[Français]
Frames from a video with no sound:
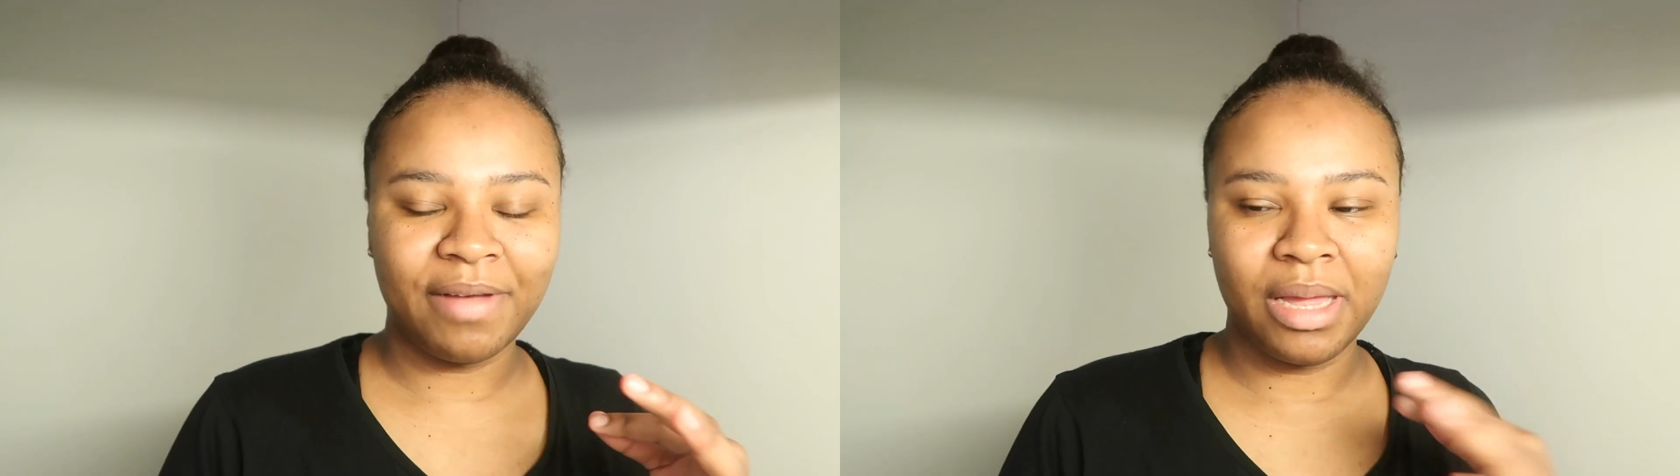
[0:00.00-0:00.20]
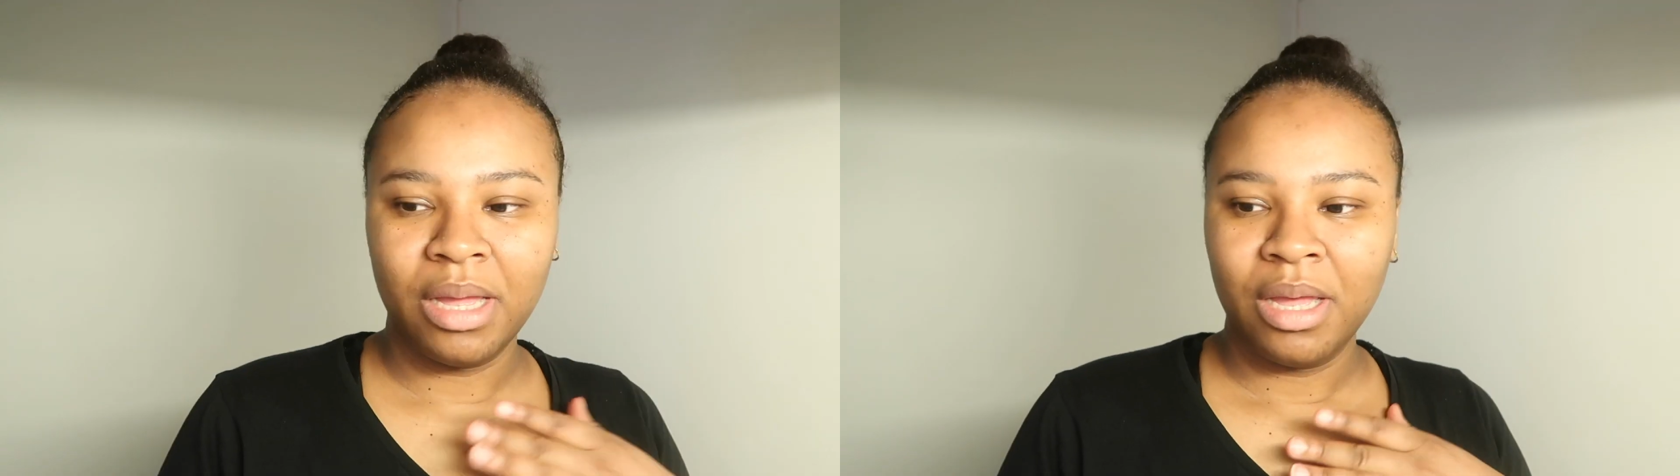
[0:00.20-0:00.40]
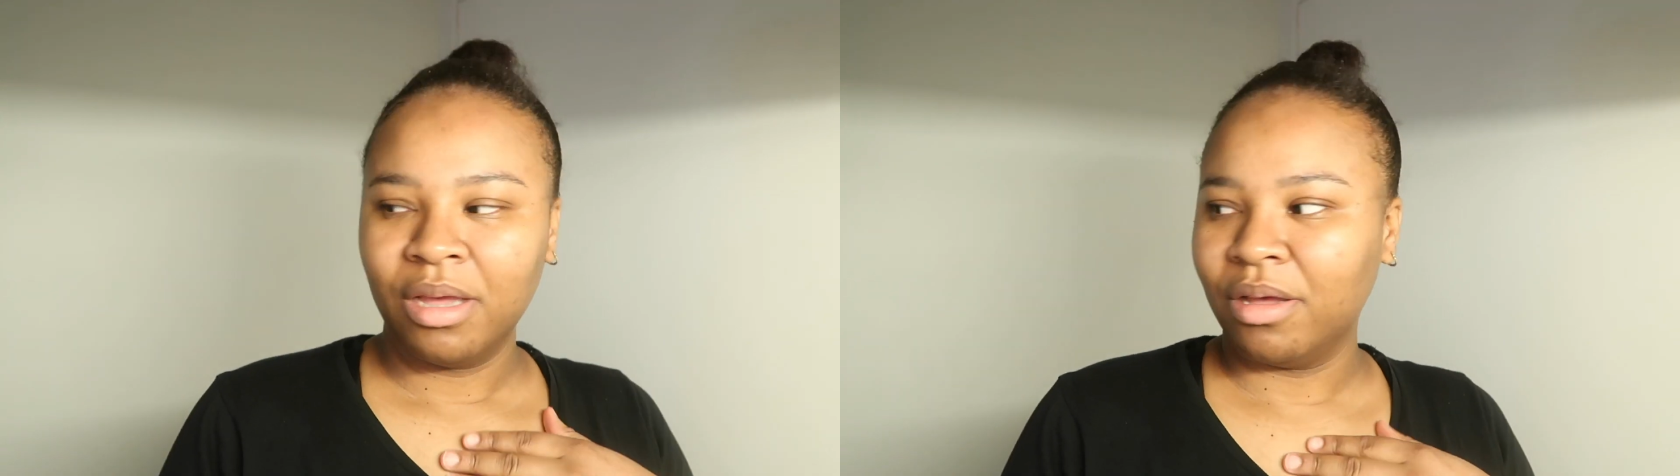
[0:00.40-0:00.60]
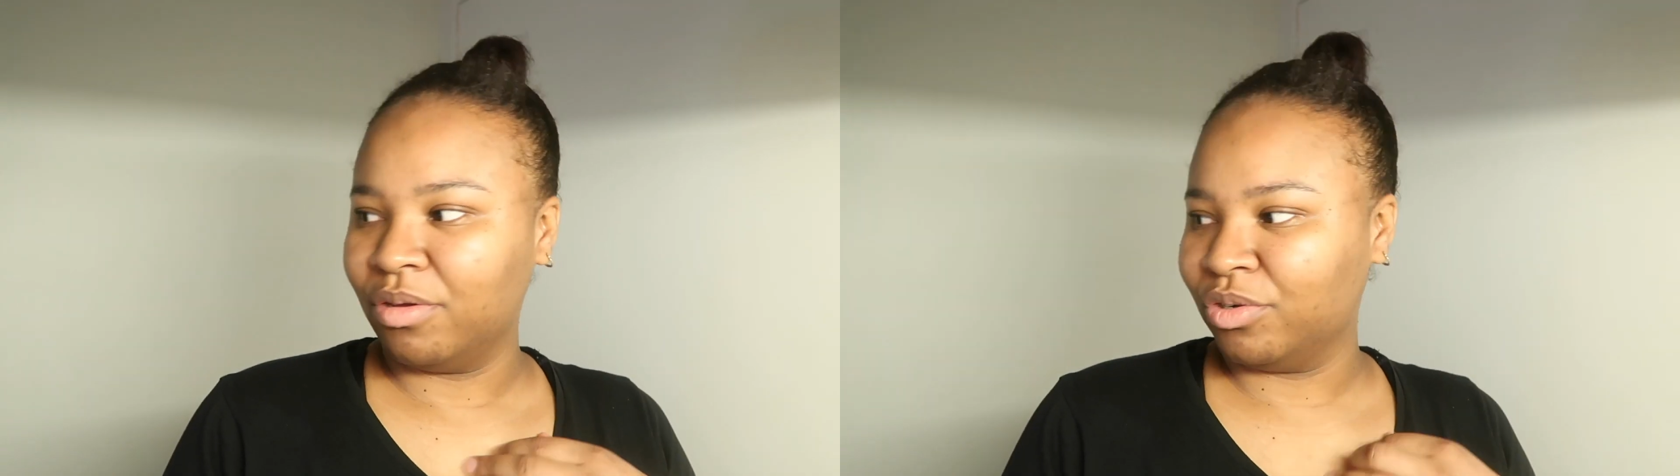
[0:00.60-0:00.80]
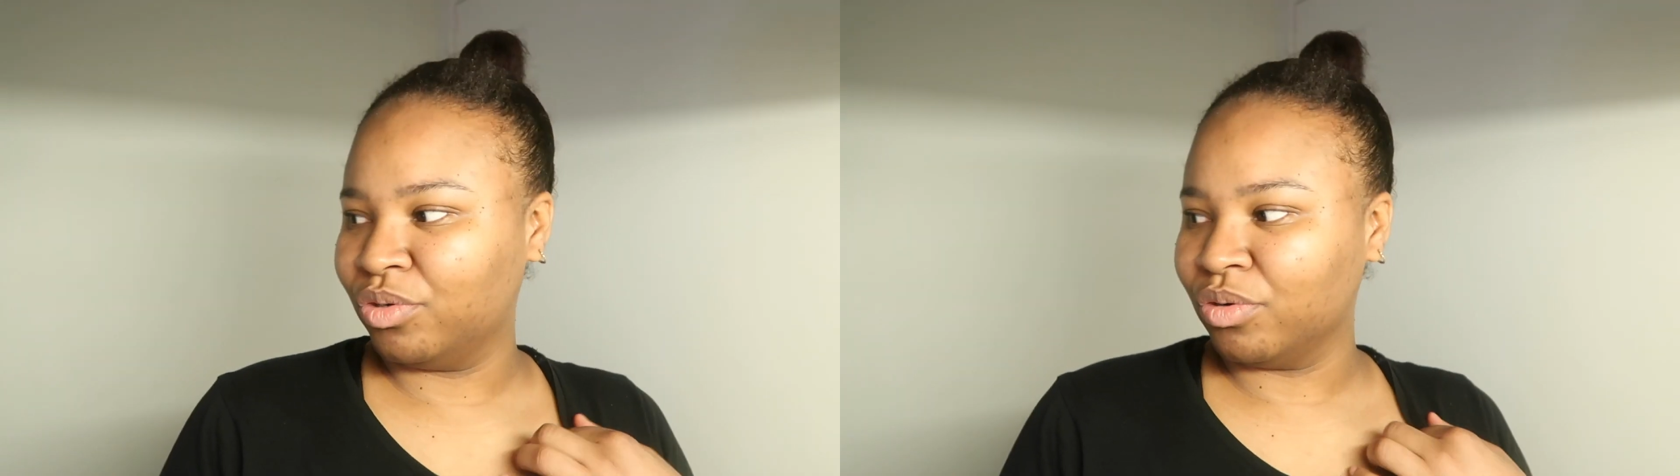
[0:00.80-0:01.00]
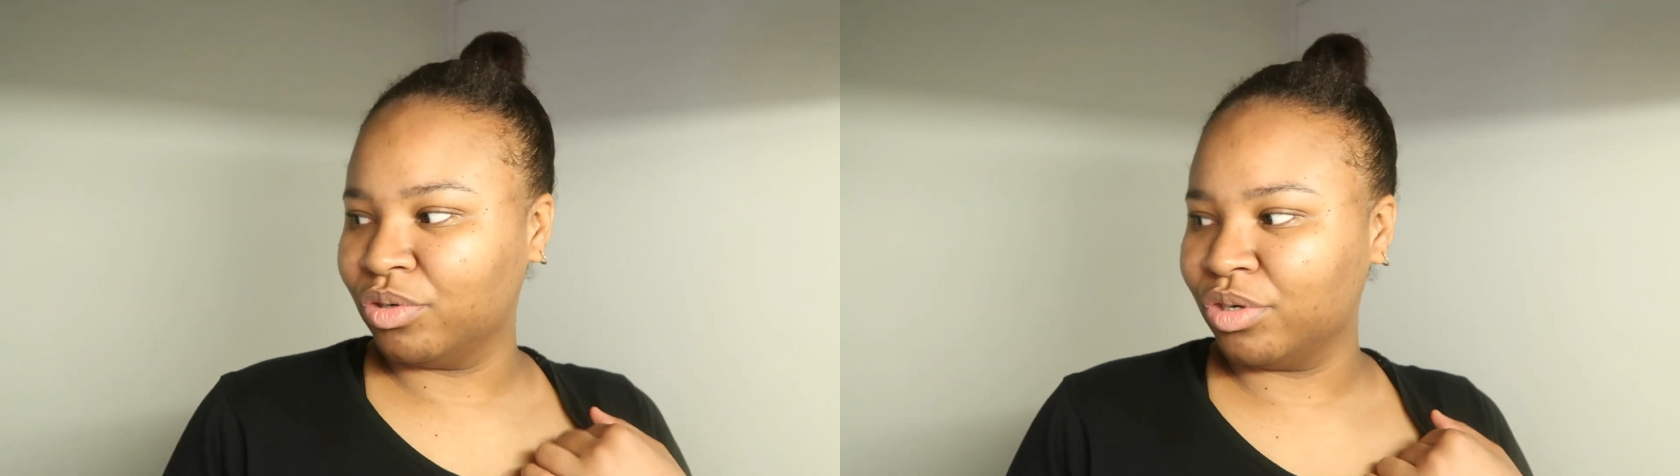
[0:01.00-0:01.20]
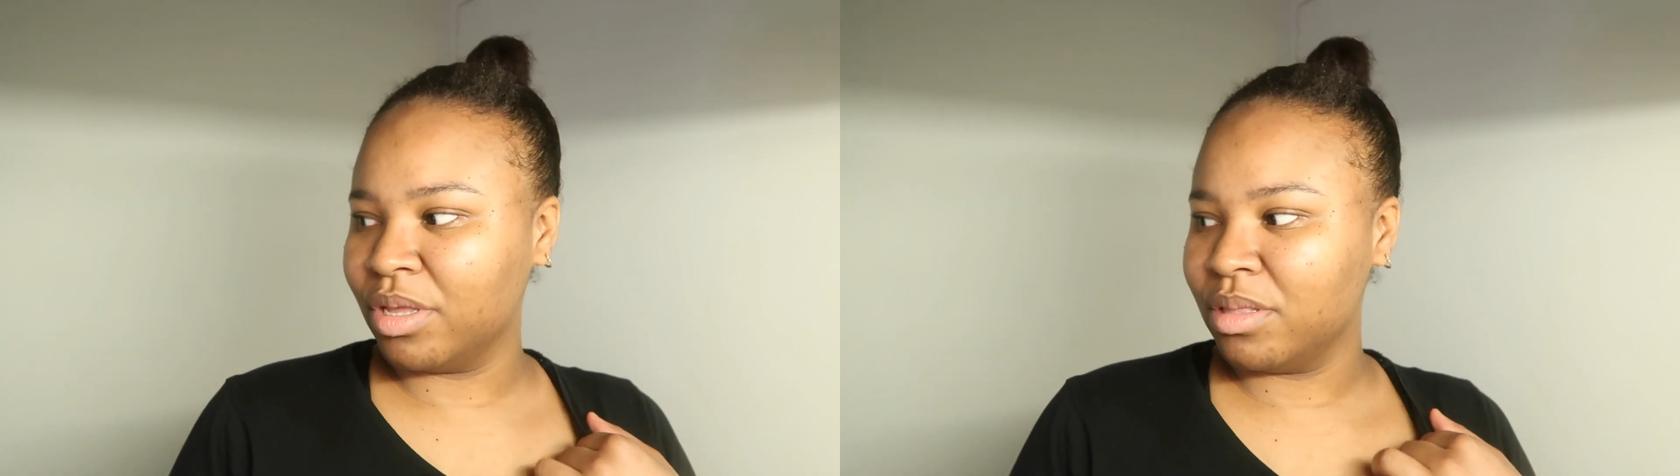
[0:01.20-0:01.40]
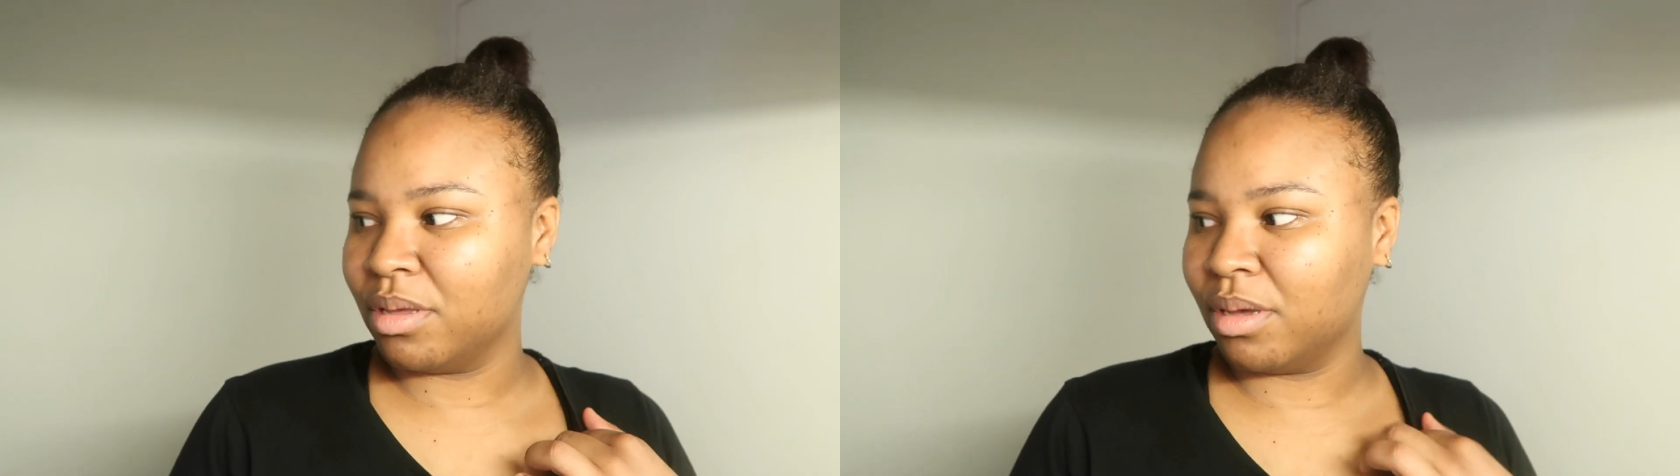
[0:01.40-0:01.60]
fin euh, je suis en
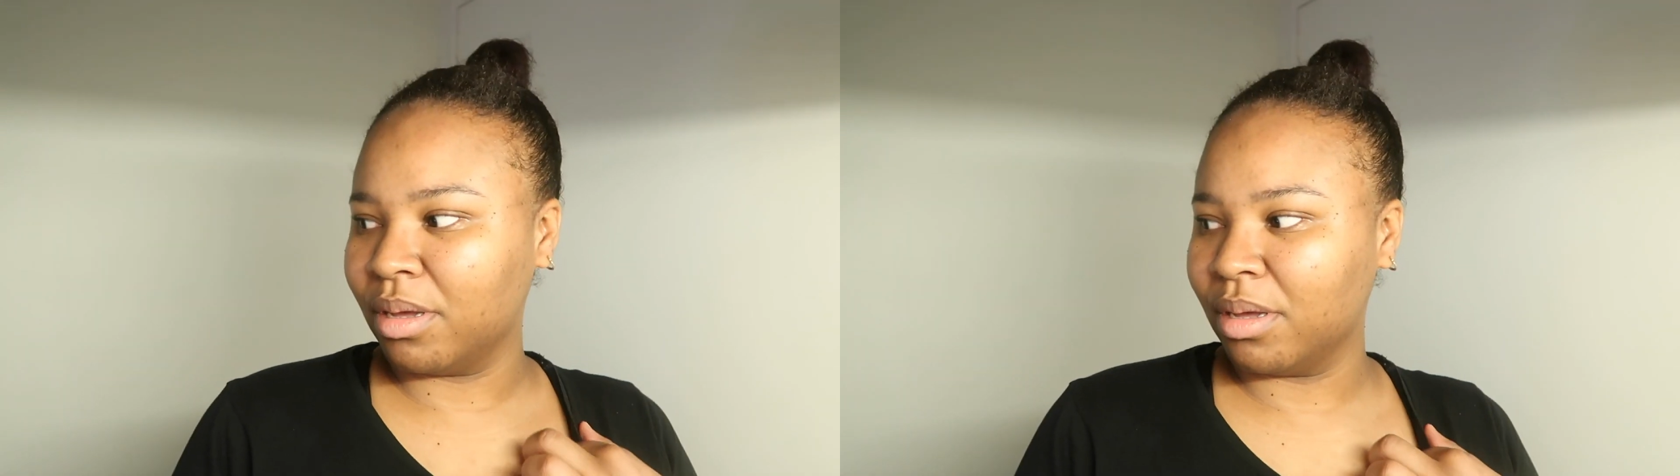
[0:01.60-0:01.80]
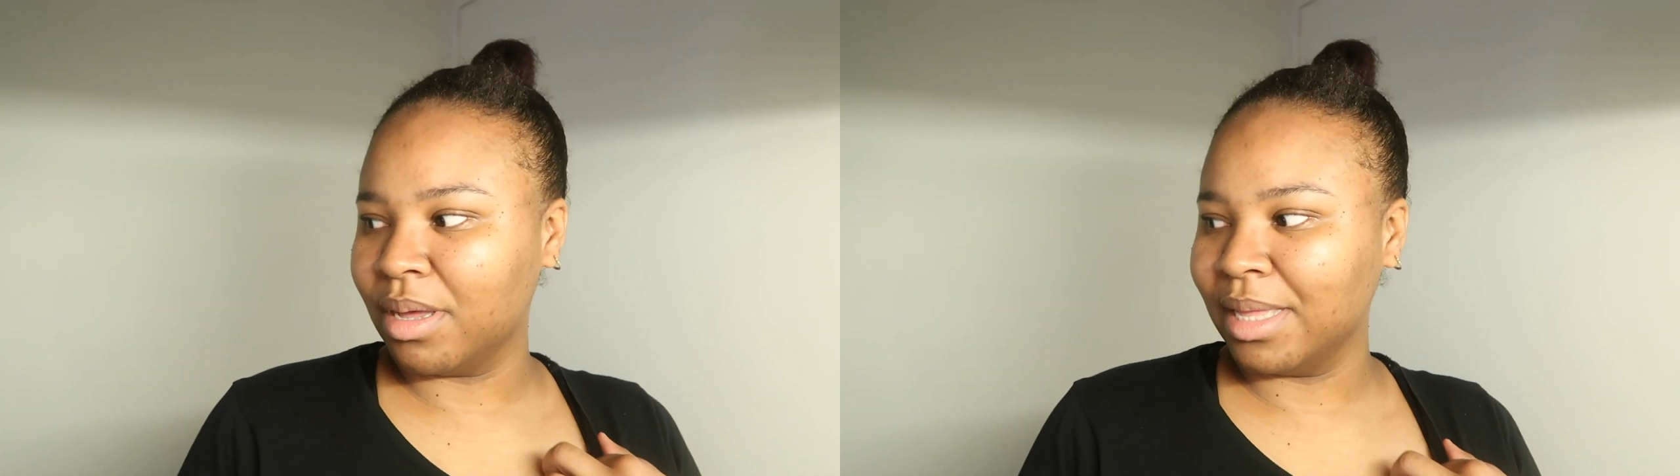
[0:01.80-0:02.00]
jeûne euh,